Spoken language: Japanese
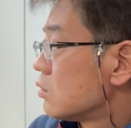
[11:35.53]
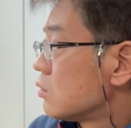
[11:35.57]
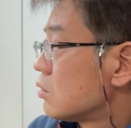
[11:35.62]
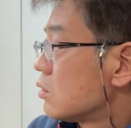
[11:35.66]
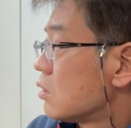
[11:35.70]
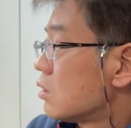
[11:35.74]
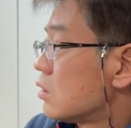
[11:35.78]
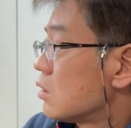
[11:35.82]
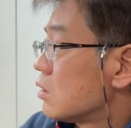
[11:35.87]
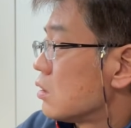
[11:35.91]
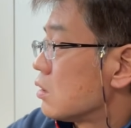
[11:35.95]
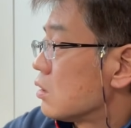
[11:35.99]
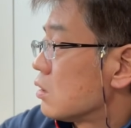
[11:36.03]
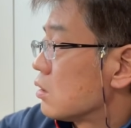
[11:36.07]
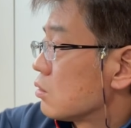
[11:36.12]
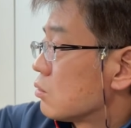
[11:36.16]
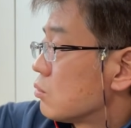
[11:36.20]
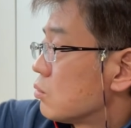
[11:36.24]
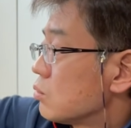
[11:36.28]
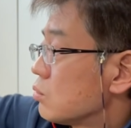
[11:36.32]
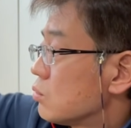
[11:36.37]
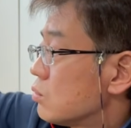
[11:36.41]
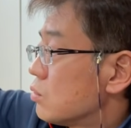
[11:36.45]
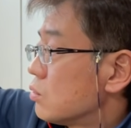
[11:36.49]
えー、
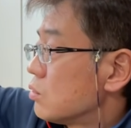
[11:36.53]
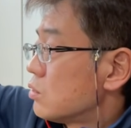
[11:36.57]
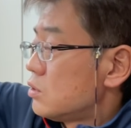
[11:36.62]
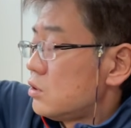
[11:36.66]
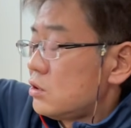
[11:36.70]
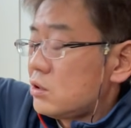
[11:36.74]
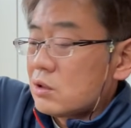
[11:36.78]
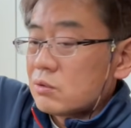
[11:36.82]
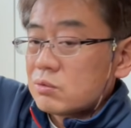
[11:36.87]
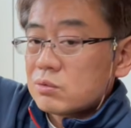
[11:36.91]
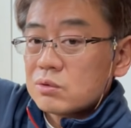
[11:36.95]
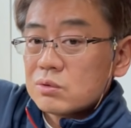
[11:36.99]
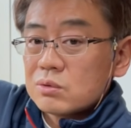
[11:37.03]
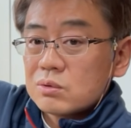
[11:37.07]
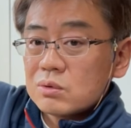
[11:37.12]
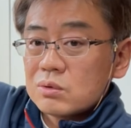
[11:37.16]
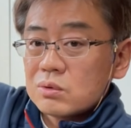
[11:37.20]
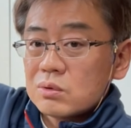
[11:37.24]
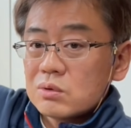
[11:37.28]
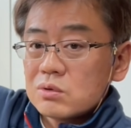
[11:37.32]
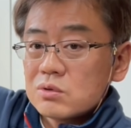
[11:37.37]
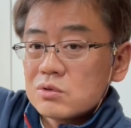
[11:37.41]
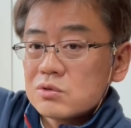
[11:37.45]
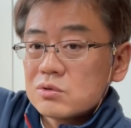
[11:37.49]
この EF
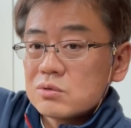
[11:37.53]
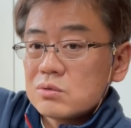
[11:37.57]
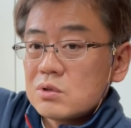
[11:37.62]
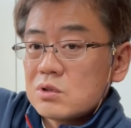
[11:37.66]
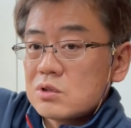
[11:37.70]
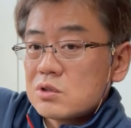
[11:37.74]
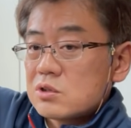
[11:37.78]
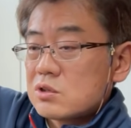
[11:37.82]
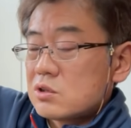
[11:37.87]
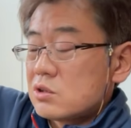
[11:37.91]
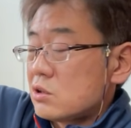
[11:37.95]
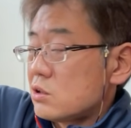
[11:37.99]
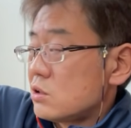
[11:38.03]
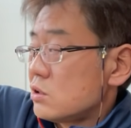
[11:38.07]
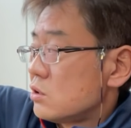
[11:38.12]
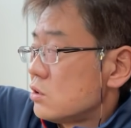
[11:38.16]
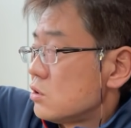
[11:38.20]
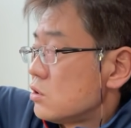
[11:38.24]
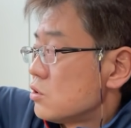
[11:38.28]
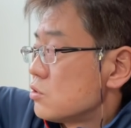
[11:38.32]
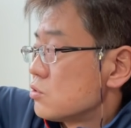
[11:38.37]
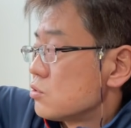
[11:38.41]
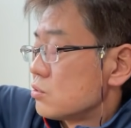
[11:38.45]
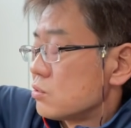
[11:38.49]
の
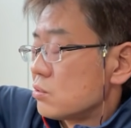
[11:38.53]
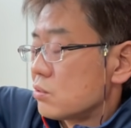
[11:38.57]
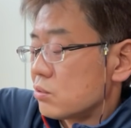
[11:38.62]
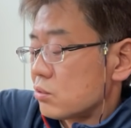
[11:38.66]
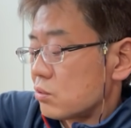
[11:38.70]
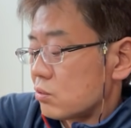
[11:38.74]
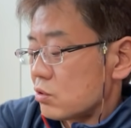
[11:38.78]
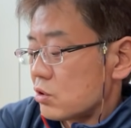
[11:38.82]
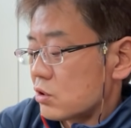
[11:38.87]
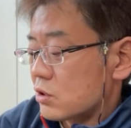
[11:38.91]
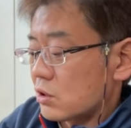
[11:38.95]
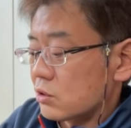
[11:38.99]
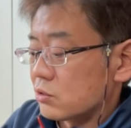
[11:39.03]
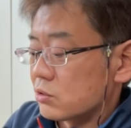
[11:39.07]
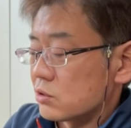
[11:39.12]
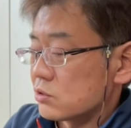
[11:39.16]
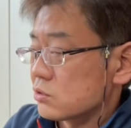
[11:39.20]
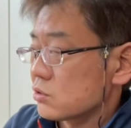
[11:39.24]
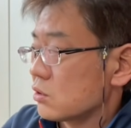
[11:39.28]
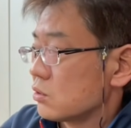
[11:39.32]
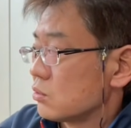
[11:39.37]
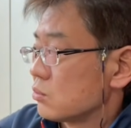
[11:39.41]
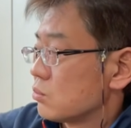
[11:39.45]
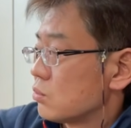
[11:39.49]
1124との比較で
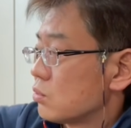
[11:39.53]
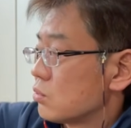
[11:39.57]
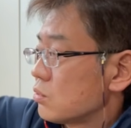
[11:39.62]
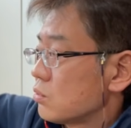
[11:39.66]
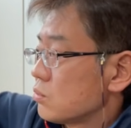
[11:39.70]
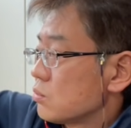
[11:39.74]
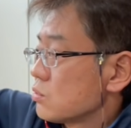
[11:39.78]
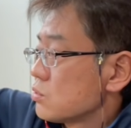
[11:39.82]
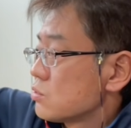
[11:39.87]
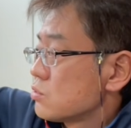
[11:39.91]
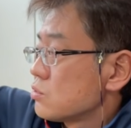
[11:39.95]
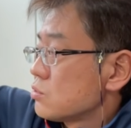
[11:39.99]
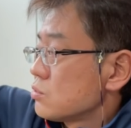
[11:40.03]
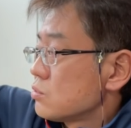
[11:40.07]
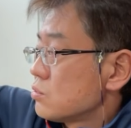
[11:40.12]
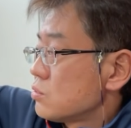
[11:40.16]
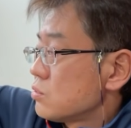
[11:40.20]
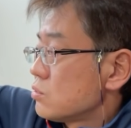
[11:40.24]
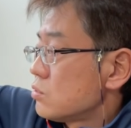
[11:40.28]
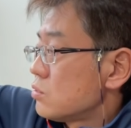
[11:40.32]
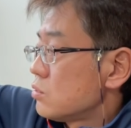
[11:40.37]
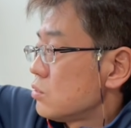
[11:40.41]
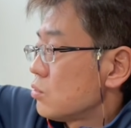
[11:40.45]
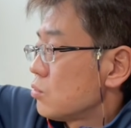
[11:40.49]
すけどこれの
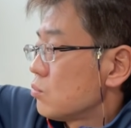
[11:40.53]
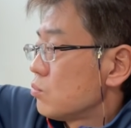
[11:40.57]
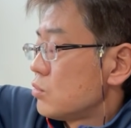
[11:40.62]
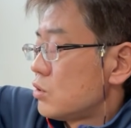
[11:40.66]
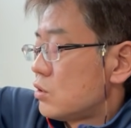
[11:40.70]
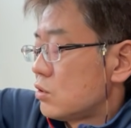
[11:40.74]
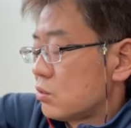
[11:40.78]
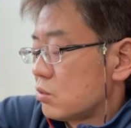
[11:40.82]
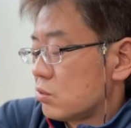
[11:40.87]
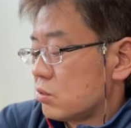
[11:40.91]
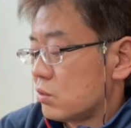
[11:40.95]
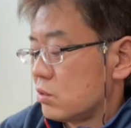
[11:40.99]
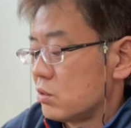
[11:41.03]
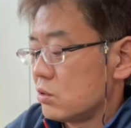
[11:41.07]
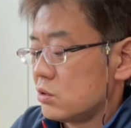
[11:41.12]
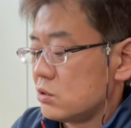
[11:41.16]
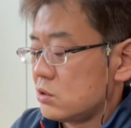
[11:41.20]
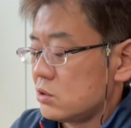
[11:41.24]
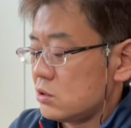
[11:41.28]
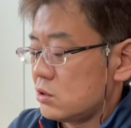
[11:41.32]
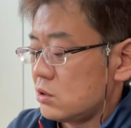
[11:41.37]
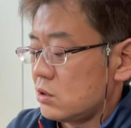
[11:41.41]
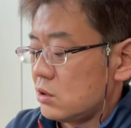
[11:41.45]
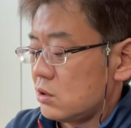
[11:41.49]
14mm と
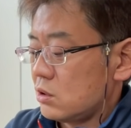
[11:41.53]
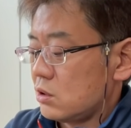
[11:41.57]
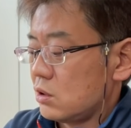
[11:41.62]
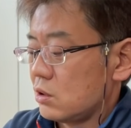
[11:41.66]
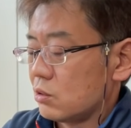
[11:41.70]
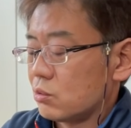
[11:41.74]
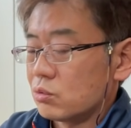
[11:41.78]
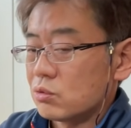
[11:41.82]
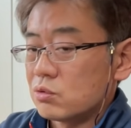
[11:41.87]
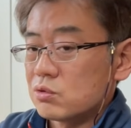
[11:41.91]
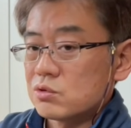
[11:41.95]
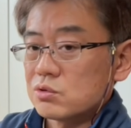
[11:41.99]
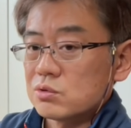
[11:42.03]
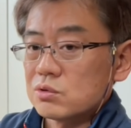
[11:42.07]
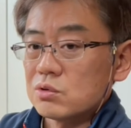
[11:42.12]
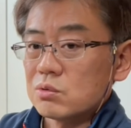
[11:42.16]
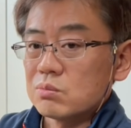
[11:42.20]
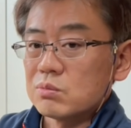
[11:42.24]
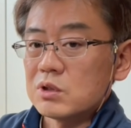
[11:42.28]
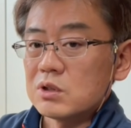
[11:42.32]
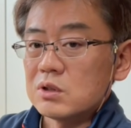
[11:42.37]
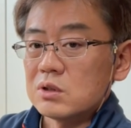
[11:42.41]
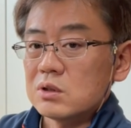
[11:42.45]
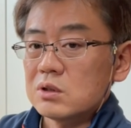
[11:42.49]
この
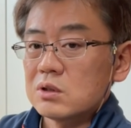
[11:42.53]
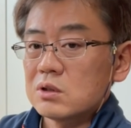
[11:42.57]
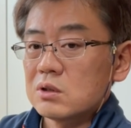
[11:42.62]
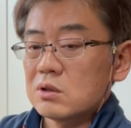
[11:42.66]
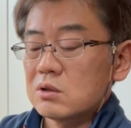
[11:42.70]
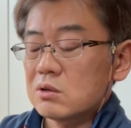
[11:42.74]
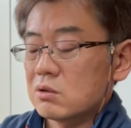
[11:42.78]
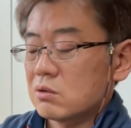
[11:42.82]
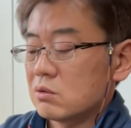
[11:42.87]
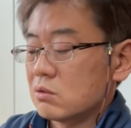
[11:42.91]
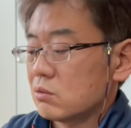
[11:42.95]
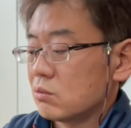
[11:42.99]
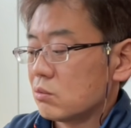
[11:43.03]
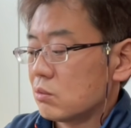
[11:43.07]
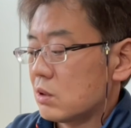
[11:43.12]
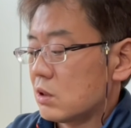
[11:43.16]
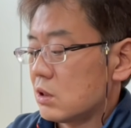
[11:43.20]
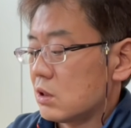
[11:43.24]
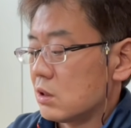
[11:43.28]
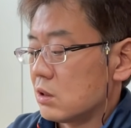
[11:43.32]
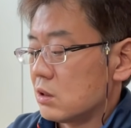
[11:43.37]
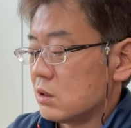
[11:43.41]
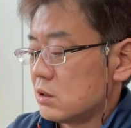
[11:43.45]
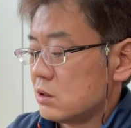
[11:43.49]
14mm
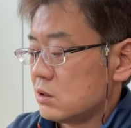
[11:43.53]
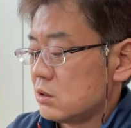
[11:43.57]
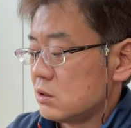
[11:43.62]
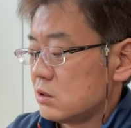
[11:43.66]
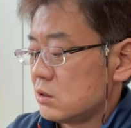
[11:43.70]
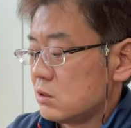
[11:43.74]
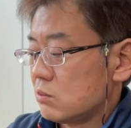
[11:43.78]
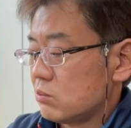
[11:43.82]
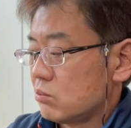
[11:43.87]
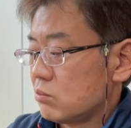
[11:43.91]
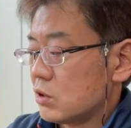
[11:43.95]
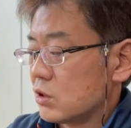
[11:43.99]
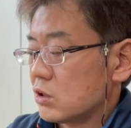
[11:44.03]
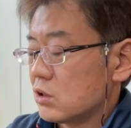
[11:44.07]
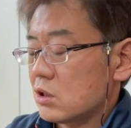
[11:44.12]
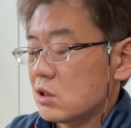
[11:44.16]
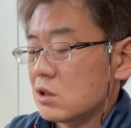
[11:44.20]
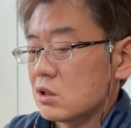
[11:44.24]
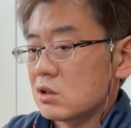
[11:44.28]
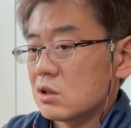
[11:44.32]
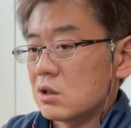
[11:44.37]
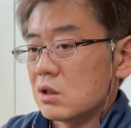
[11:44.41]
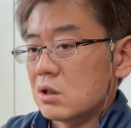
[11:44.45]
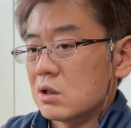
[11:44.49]
は、まあ、出
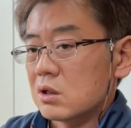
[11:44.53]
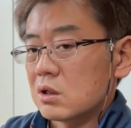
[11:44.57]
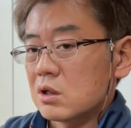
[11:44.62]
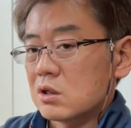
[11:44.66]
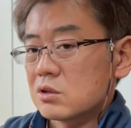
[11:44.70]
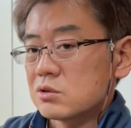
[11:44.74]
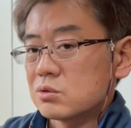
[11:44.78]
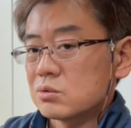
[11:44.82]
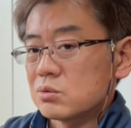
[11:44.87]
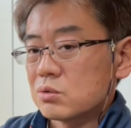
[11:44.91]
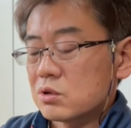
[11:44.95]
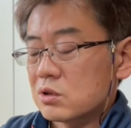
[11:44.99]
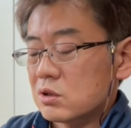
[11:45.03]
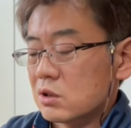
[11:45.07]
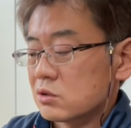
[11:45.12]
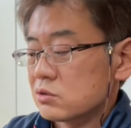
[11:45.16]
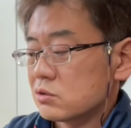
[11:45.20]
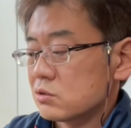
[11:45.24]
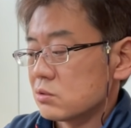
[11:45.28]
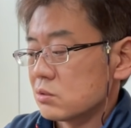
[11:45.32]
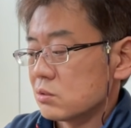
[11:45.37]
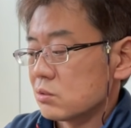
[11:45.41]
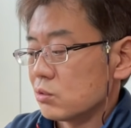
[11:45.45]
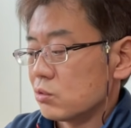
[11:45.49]
てきた画像を比較
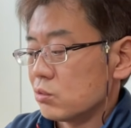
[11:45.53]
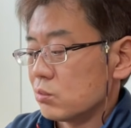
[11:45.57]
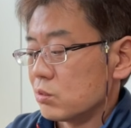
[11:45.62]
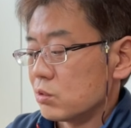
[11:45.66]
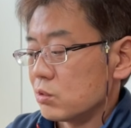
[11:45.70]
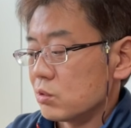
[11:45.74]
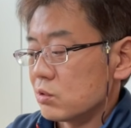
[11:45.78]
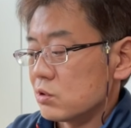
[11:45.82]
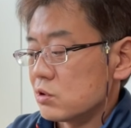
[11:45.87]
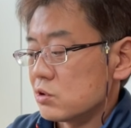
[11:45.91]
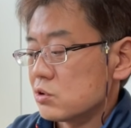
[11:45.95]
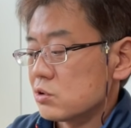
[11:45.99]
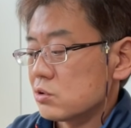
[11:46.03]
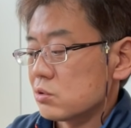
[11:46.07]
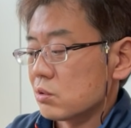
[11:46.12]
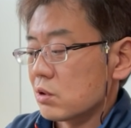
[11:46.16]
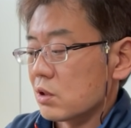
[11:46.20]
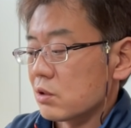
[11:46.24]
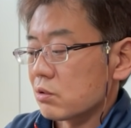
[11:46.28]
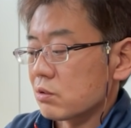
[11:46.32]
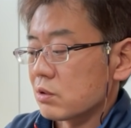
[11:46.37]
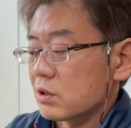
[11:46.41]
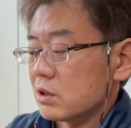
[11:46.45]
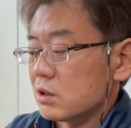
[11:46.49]
するとほぼ一緒
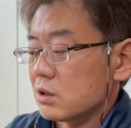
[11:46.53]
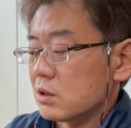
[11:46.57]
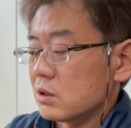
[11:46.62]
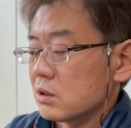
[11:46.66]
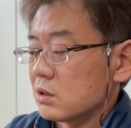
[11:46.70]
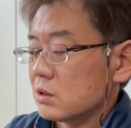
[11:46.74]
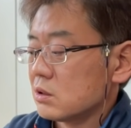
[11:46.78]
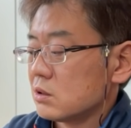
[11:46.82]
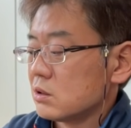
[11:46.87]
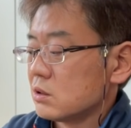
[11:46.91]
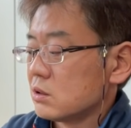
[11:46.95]
なので、